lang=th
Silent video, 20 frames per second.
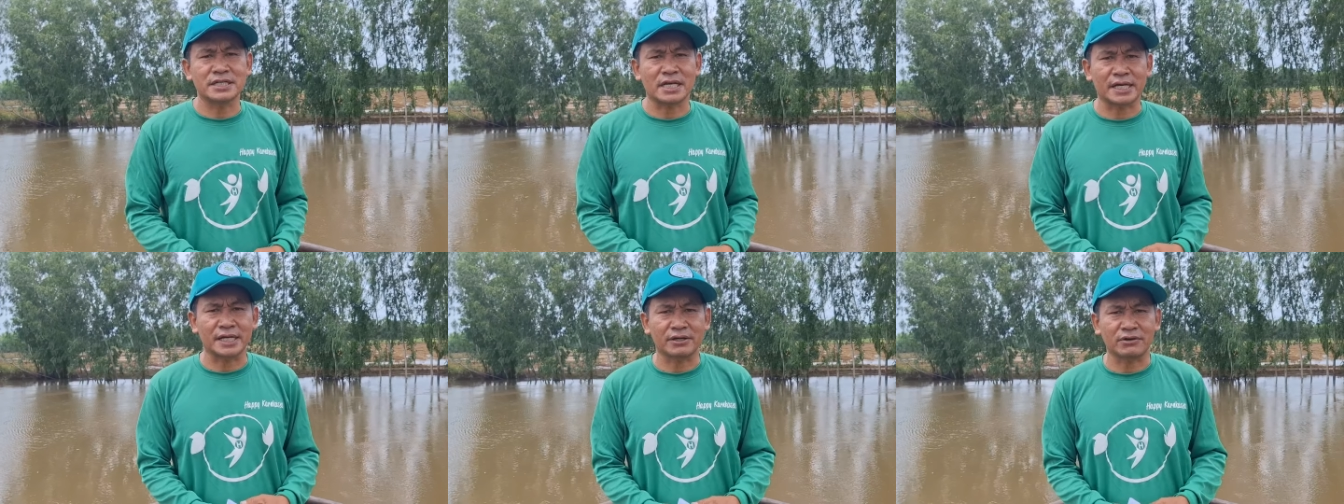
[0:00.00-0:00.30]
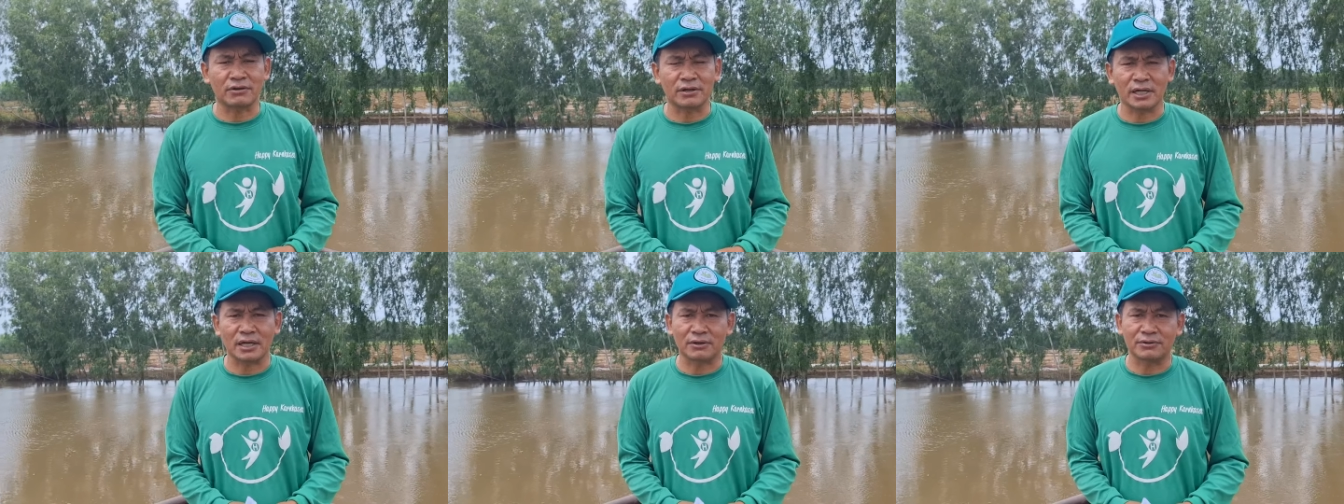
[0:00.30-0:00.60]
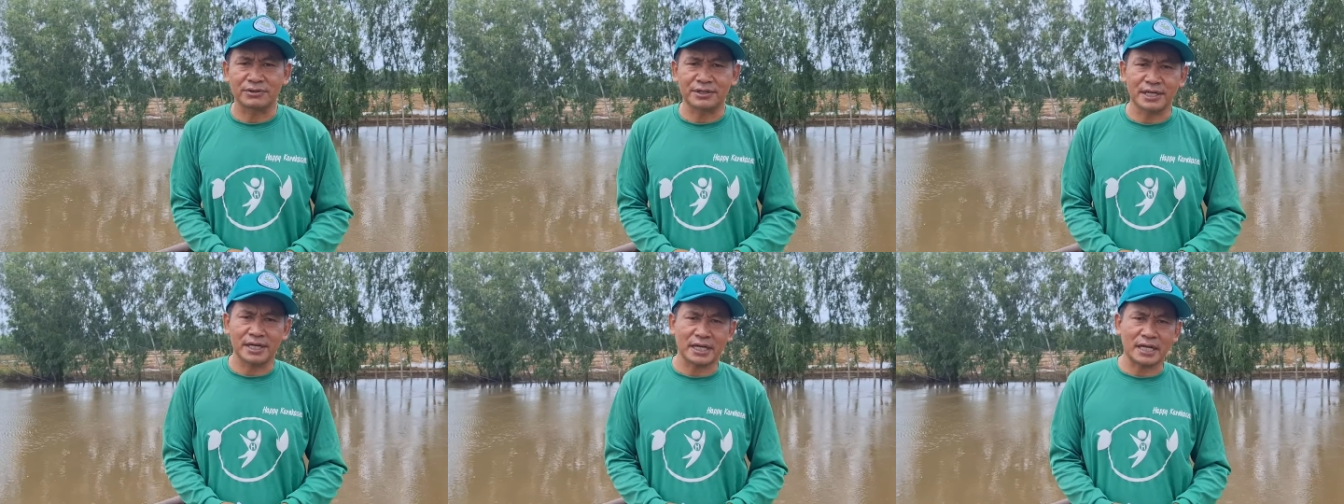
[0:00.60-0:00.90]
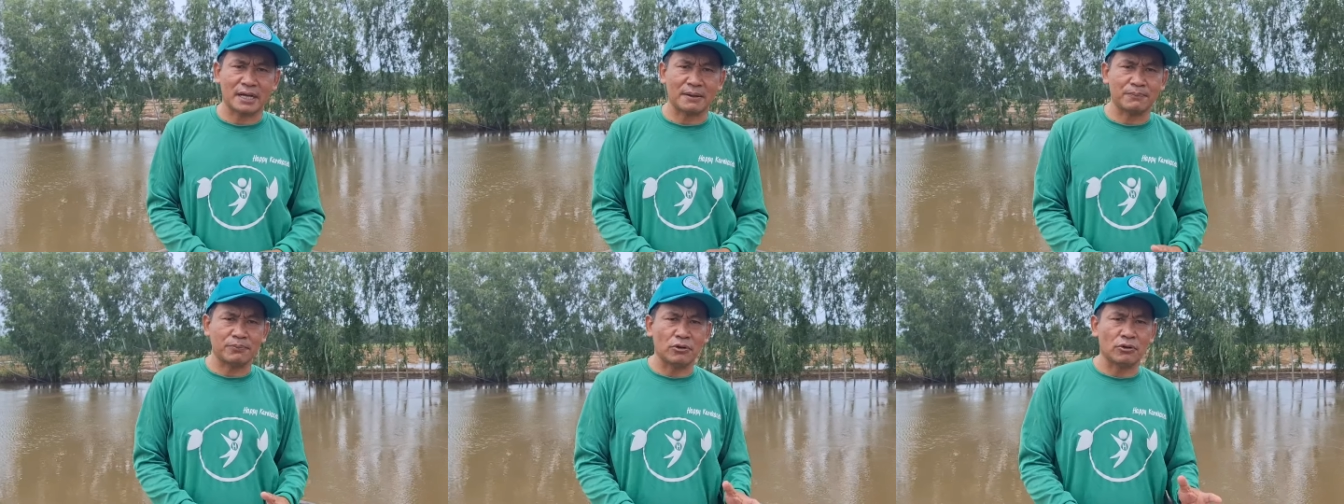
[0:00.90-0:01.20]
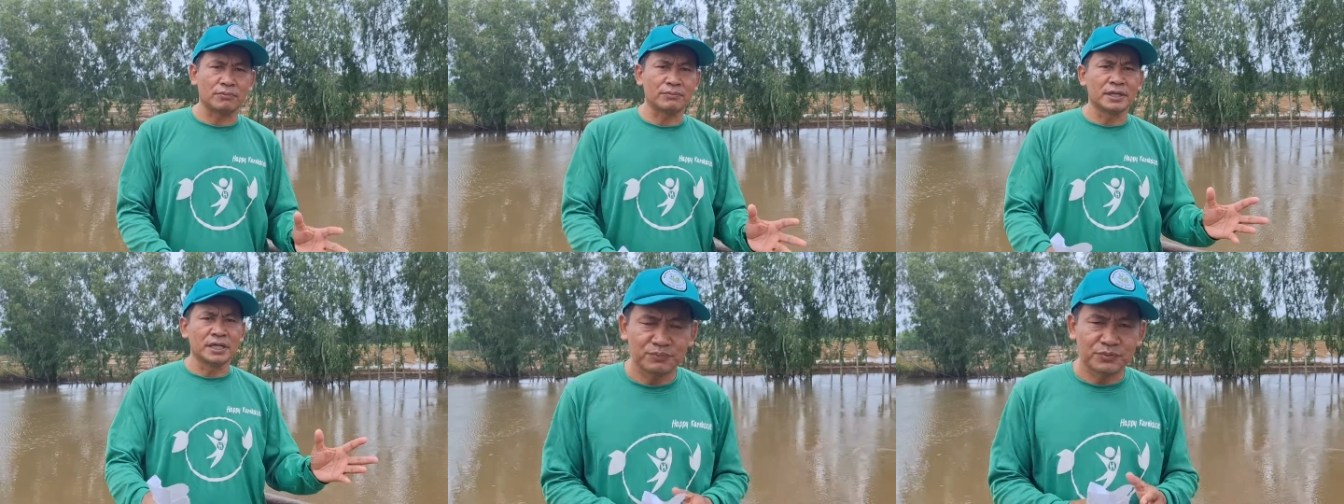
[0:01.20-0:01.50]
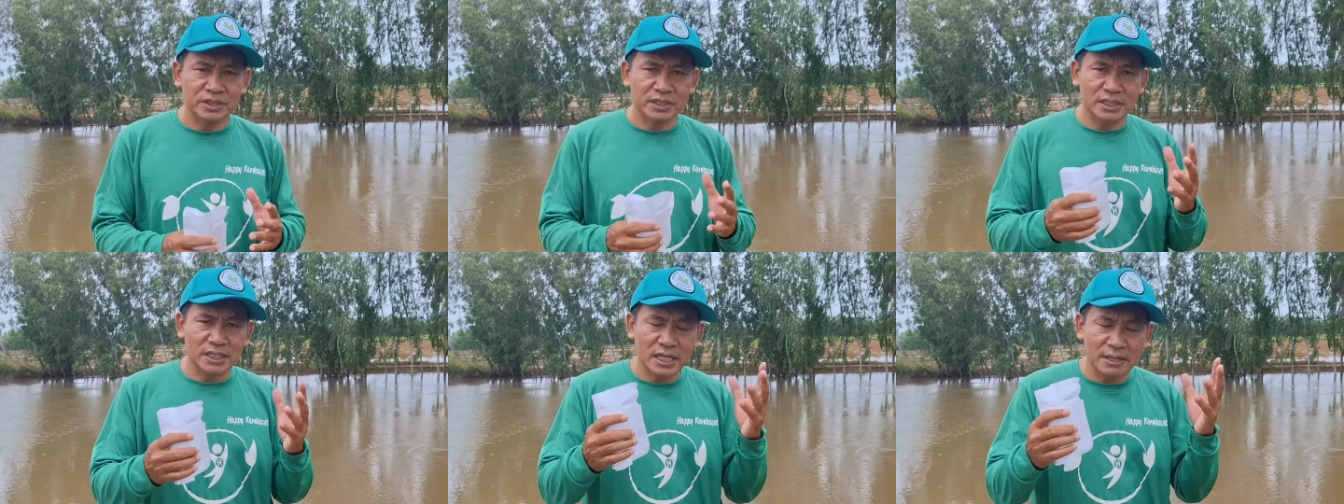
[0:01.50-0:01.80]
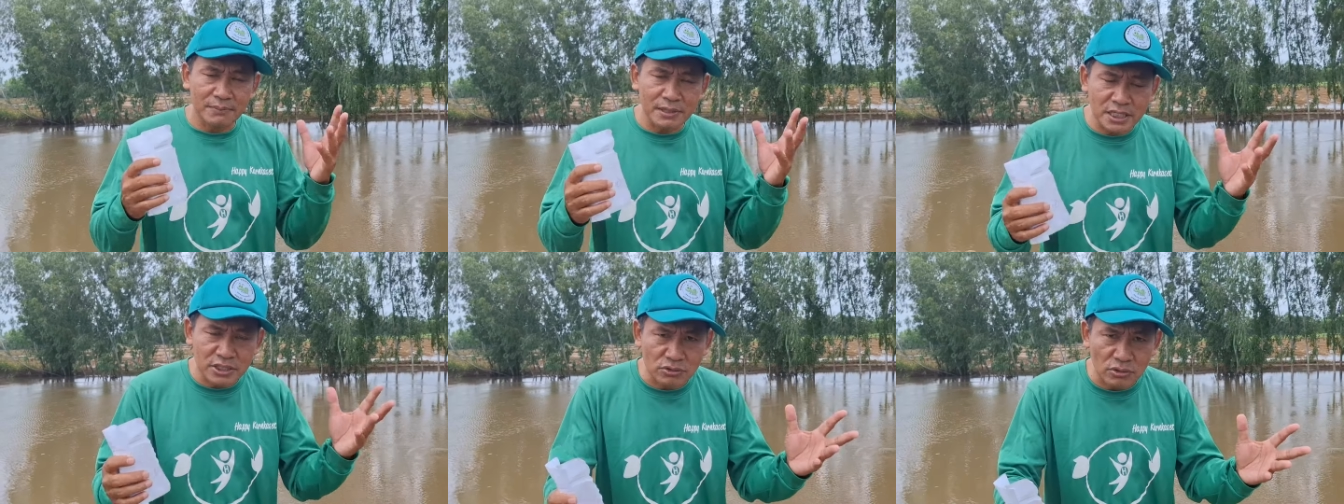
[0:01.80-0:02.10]
ชัยของเรานะครับ ผมสิเด
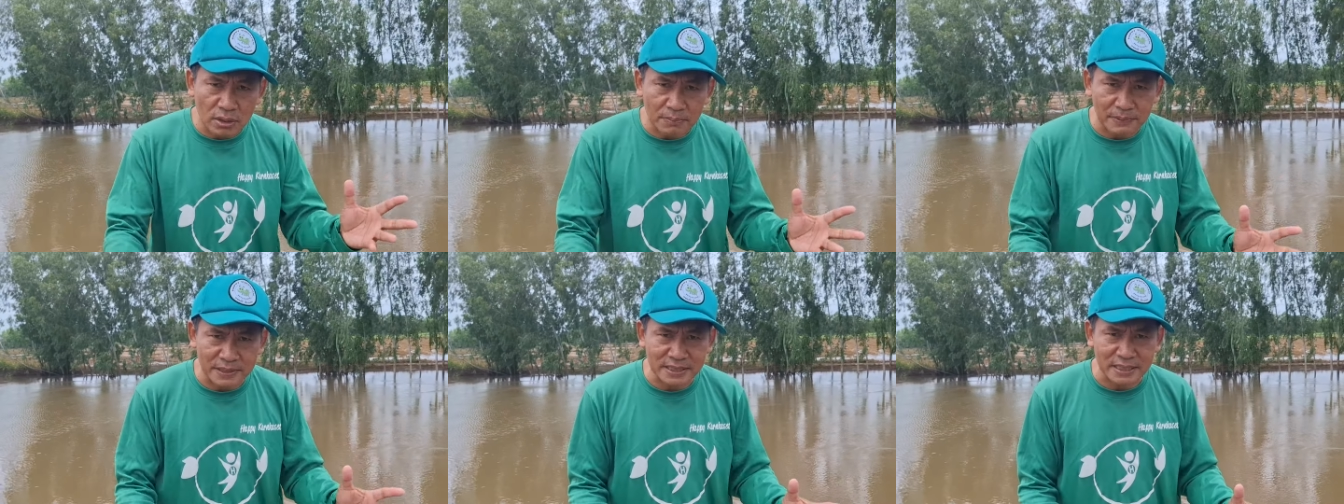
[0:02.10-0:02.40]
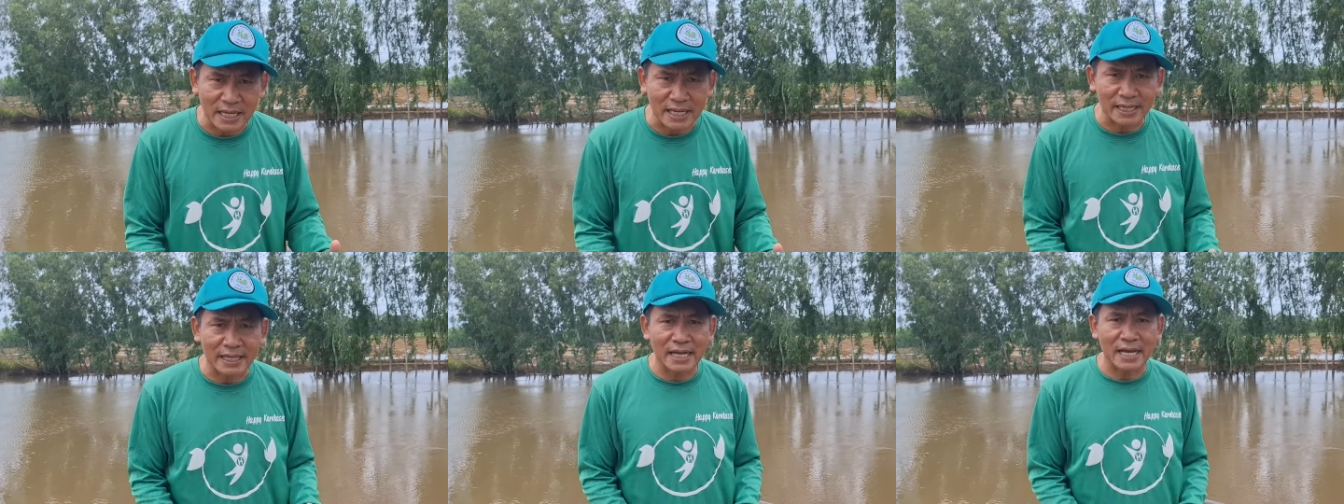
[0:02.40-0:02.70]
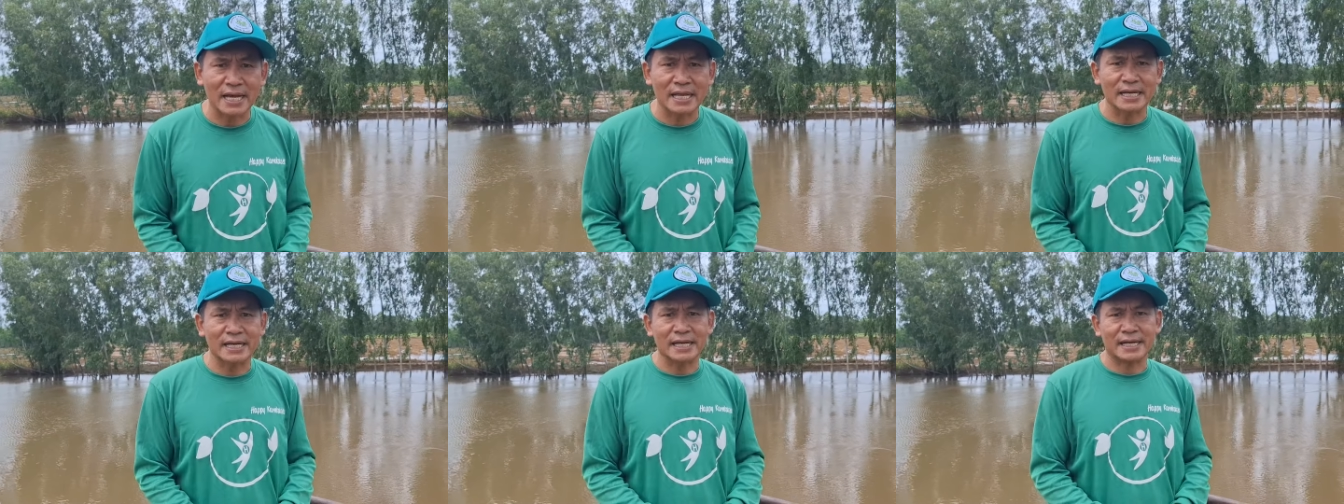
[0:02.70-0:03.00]
มีส่วนประสานงาน